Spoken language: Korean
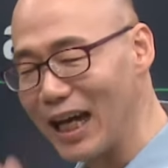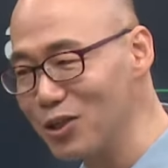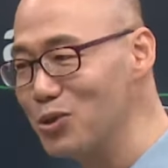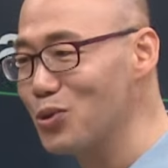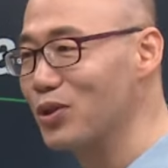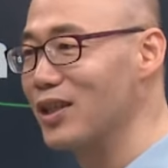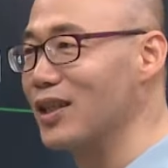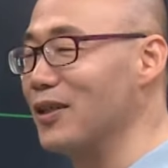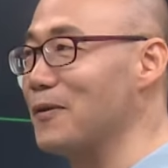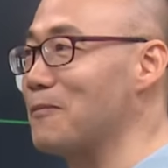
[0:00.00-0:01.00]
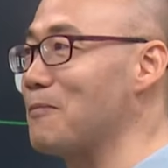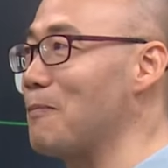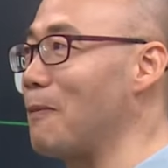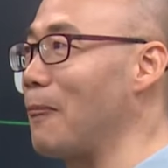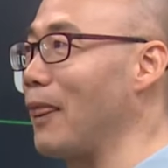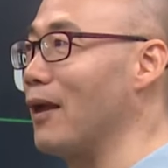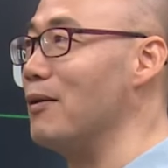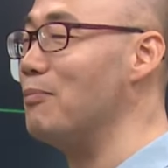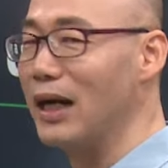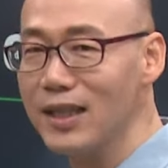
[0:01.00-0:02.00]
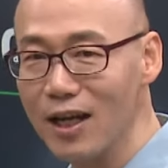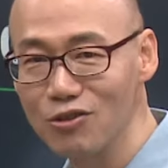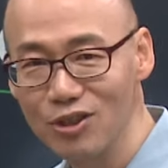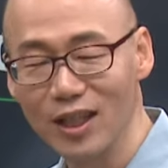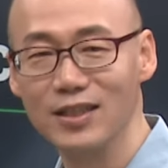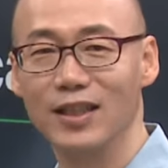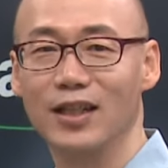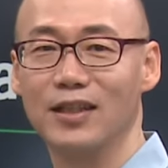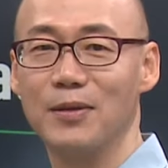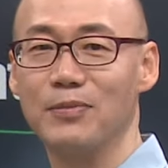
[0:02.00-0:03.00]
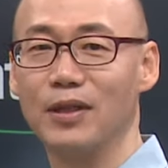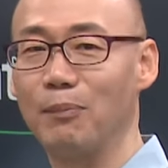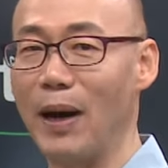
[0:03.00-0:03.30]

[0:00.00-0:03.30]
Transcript: 다른 쪽이 만회할 수 있다는 얘기가 됩니다.